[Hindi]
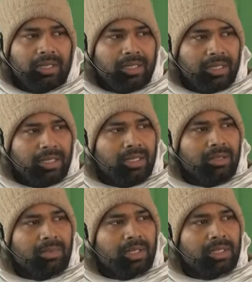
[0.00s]
यही
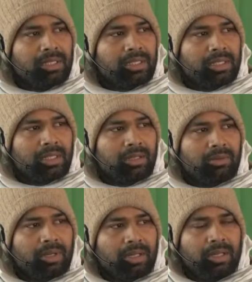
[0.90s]
ही माने जिनके
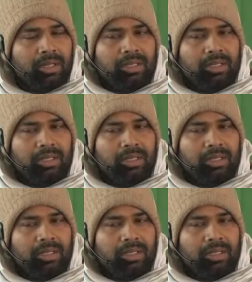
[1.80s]
द्वारा